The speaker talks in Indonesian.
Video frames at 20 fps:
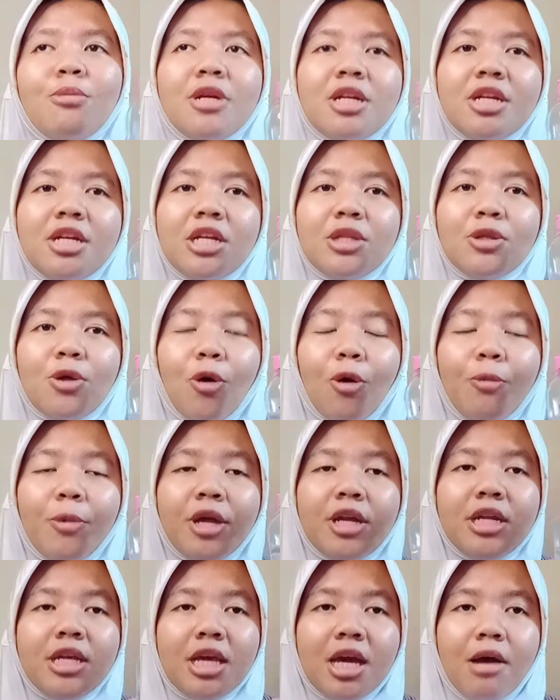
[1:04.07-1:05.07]
beli di
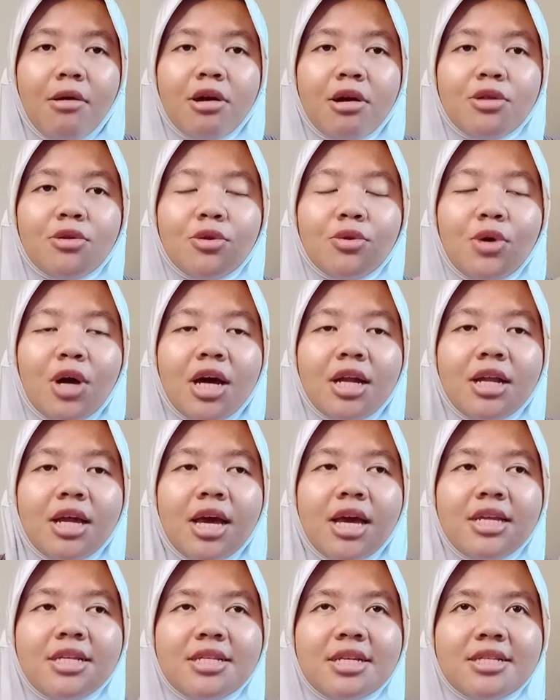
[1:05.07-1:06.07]
Tokopedia waktu itu
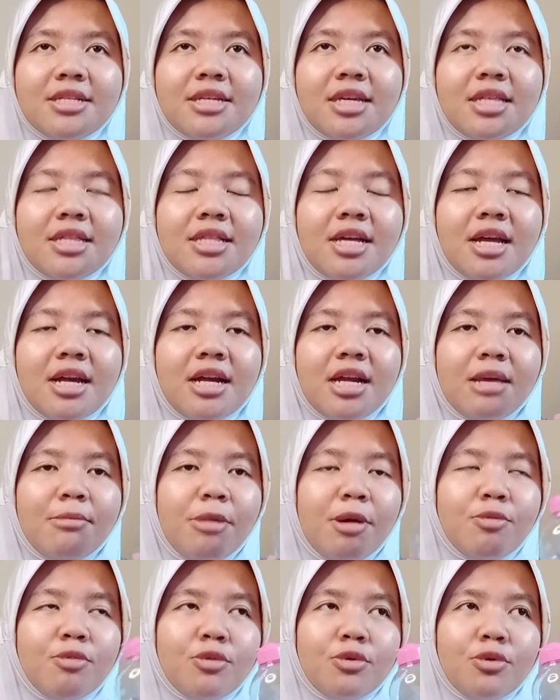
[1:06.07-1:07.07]
harganya sekitar 50
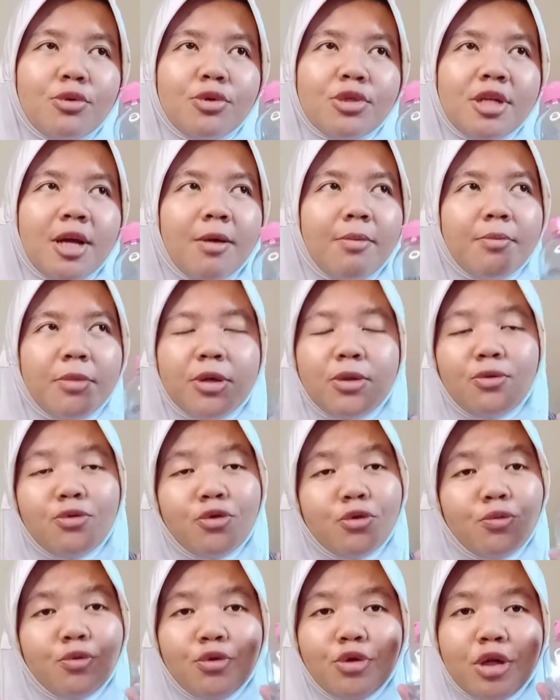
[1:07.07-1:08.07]
sampai
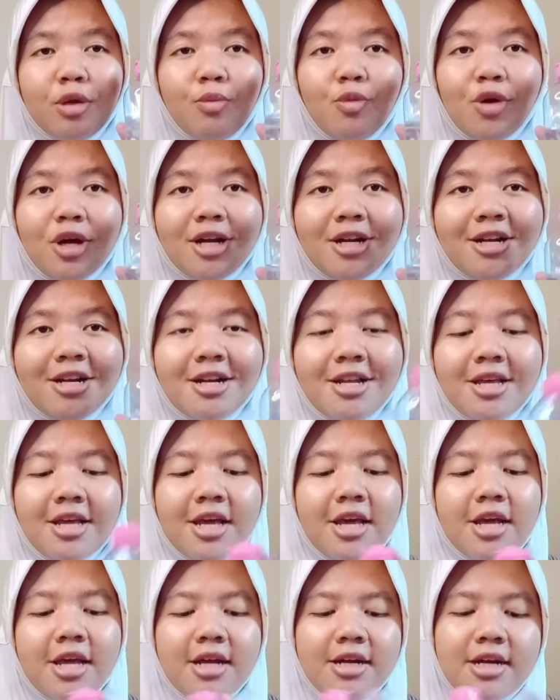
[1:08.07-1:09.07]
70 ribu
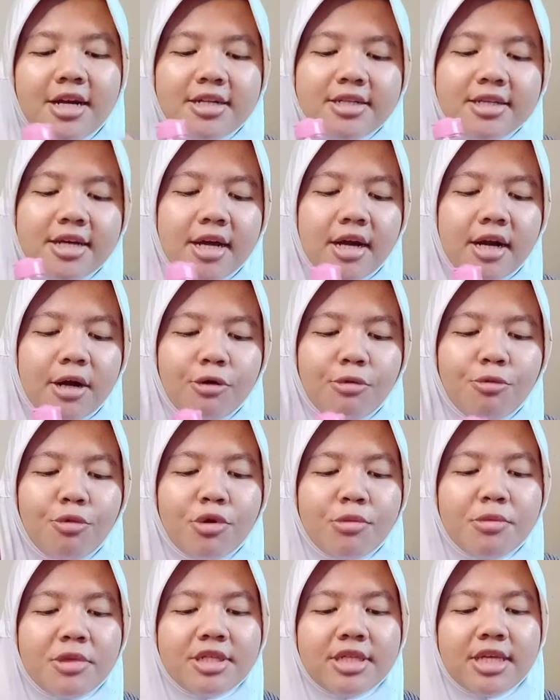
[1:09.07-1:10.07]
dan sekarang aku
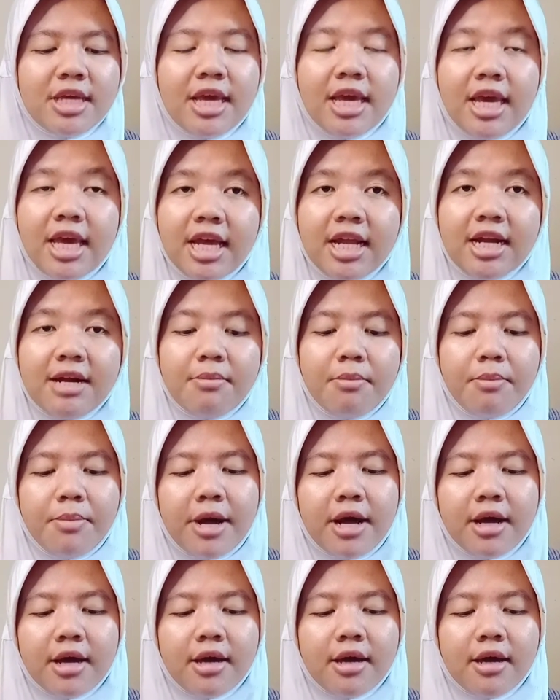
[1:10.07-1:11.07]
mau bersihin
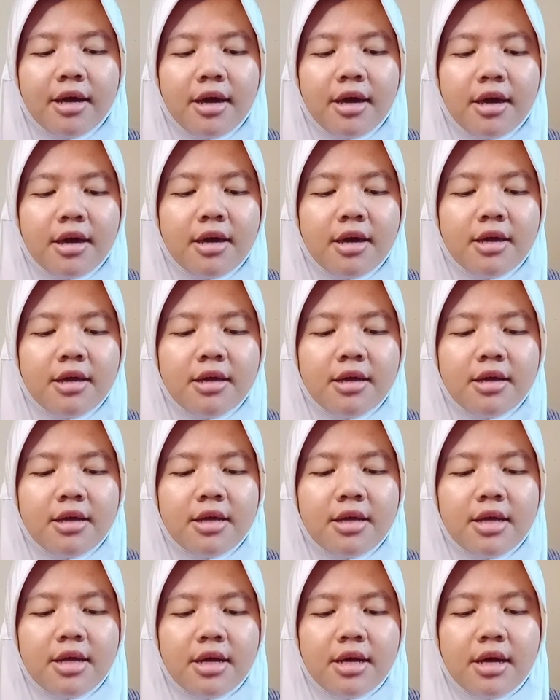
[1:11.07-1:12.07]
pakai
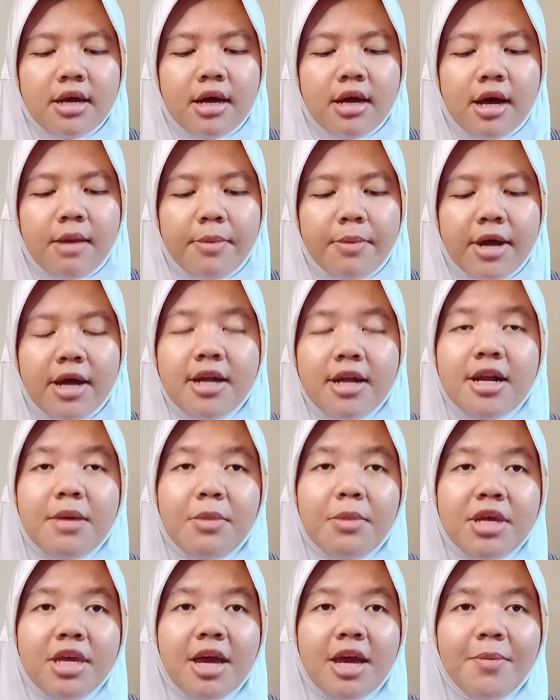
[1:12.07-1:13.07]
apa
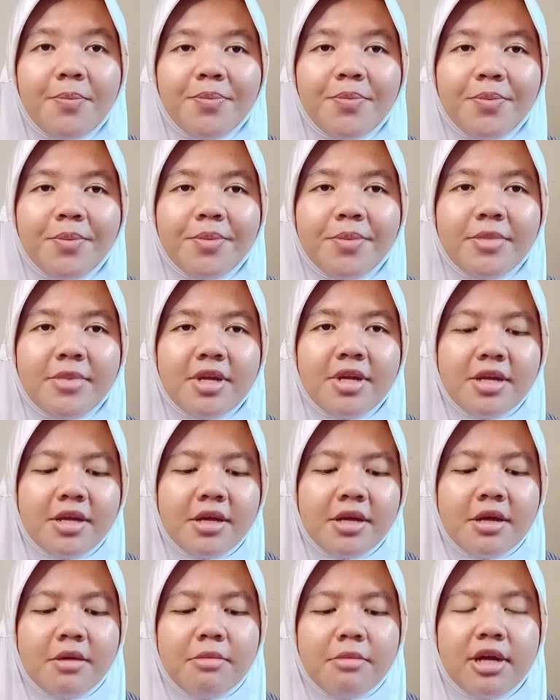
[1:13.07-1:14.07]
namanya
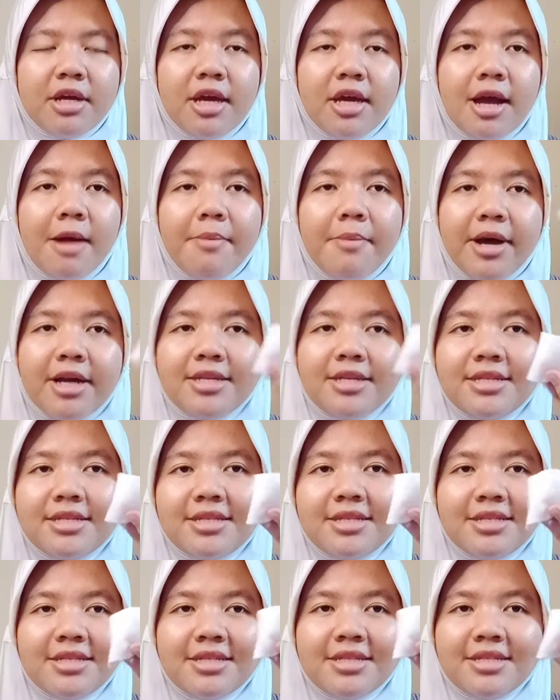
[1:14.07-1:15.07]
pakai
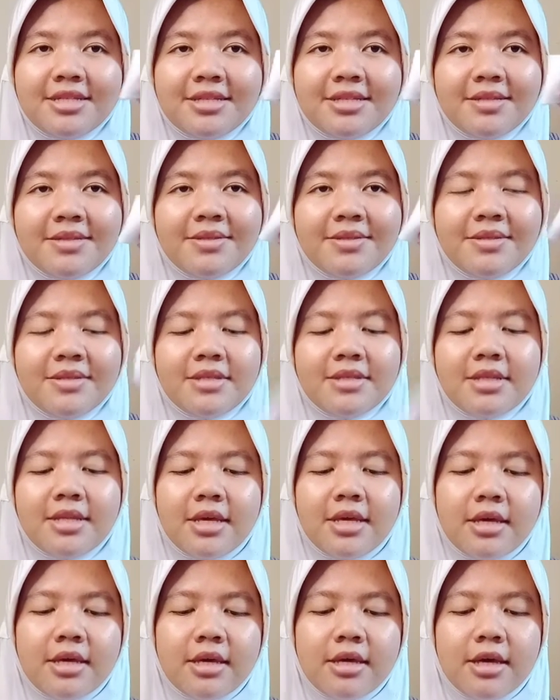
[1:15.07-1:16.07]
kapas
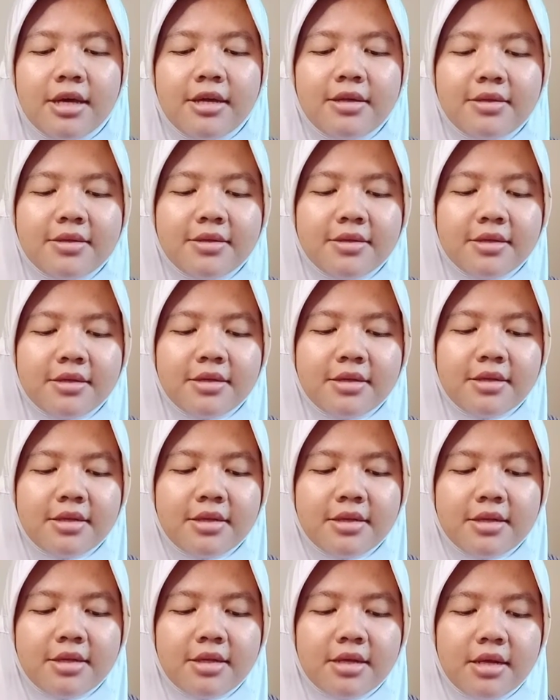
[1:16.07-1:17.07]
ya
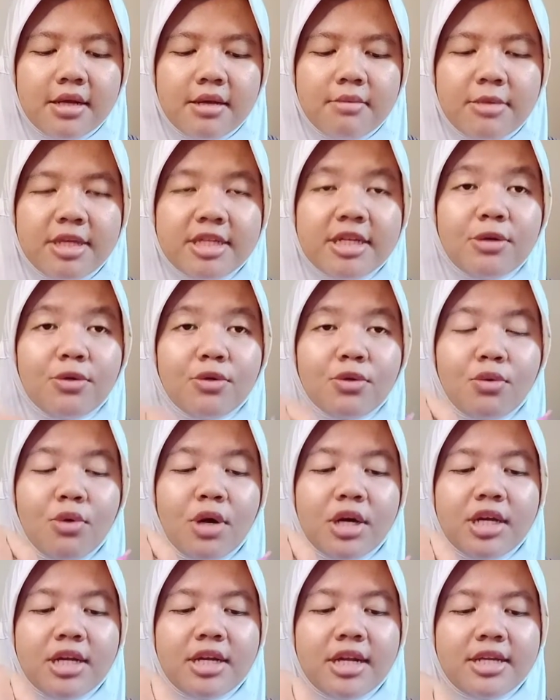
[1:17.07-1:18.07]
jadi aku
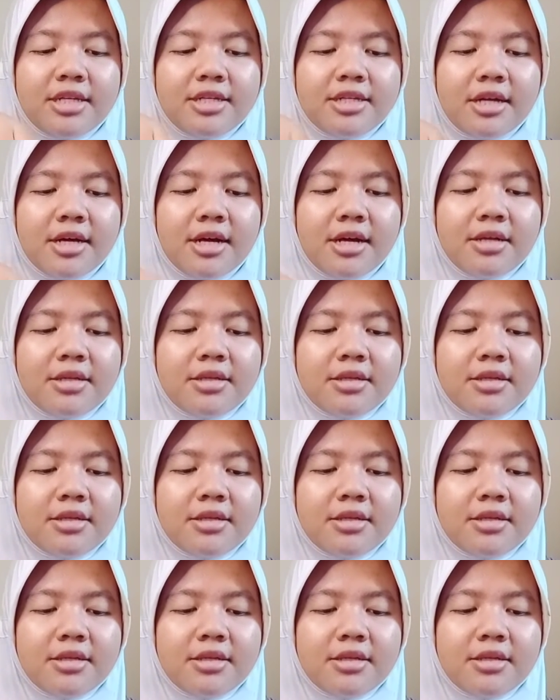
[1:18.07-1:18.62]
tuangin aja